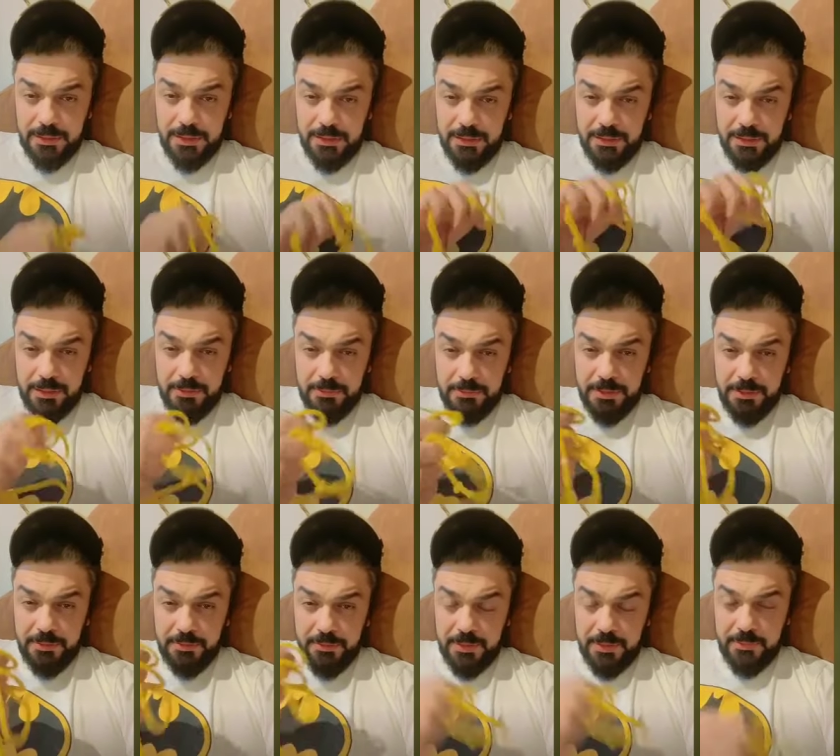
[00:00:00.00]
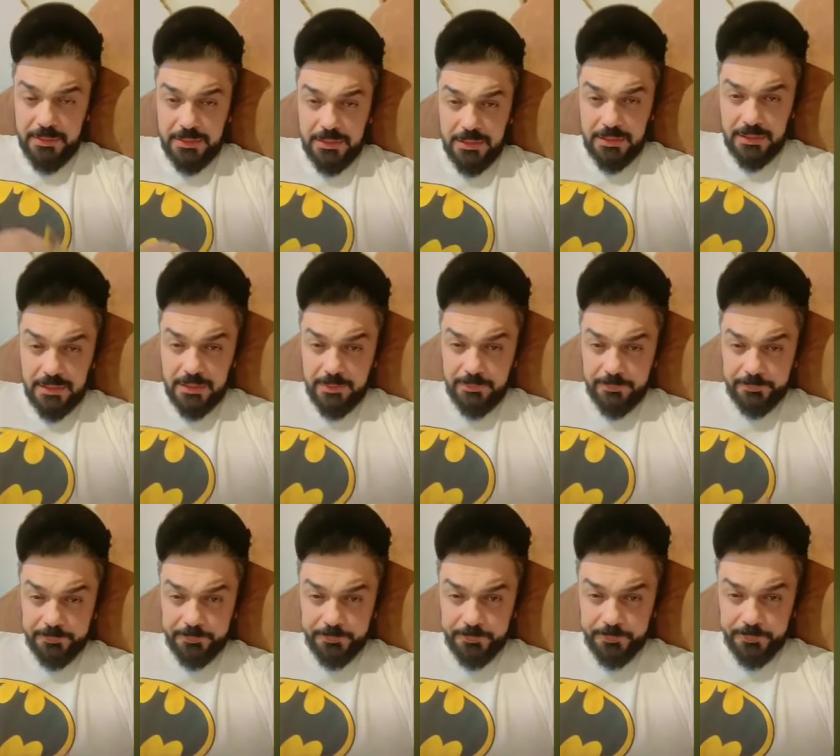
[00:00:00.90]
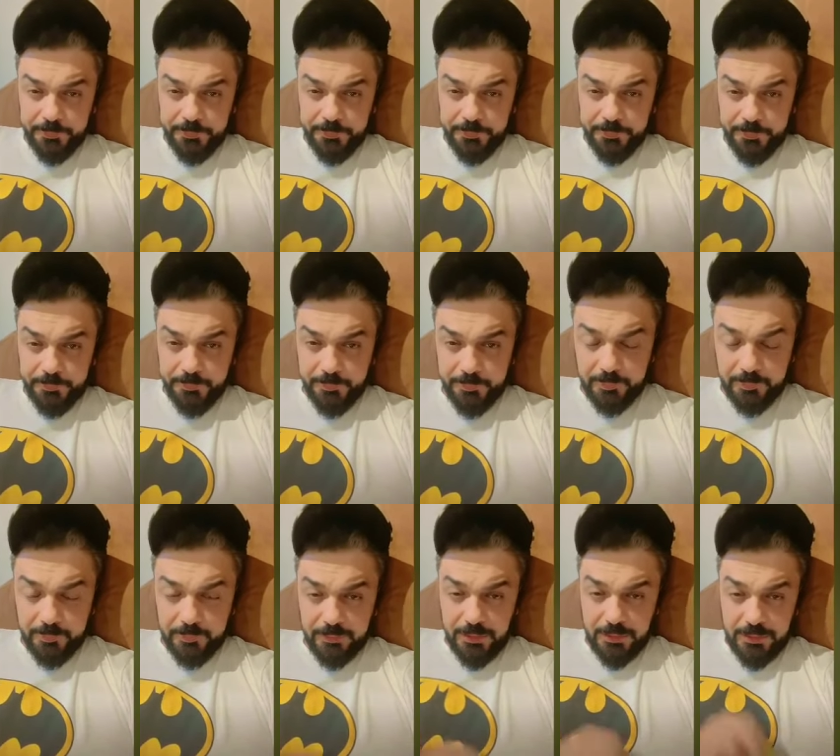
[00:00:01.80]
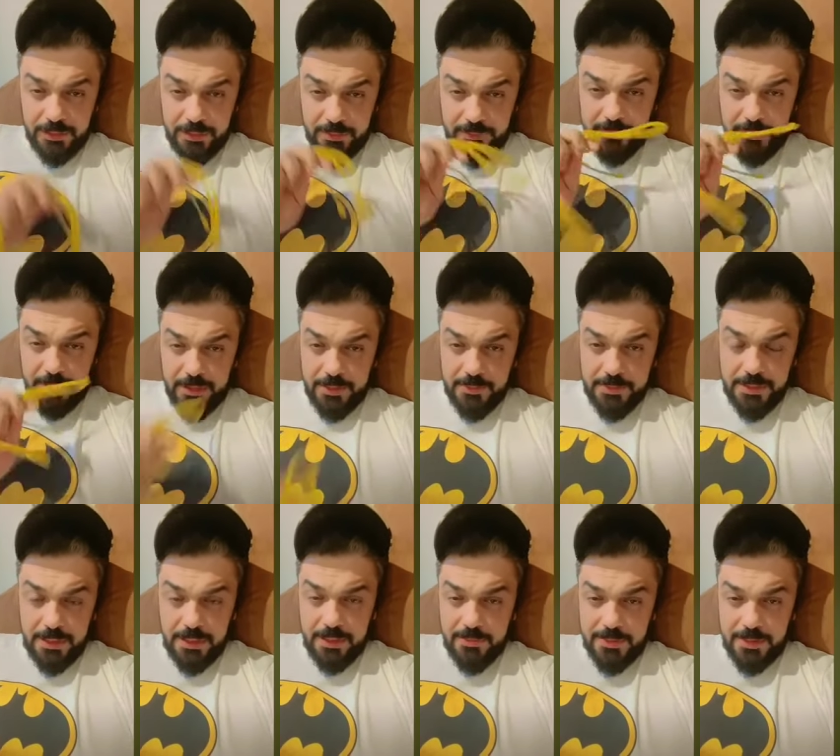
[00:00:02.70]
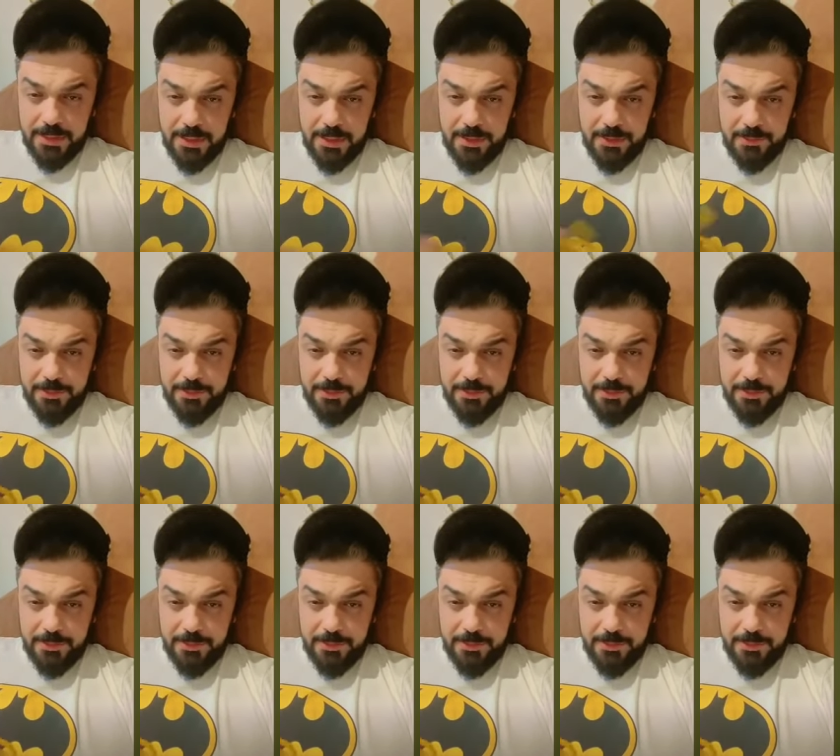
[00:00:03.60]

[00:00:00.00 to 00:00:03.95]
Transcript: اجاوب مجموعه بسيطه لا تخافون انا بصحه وسلامه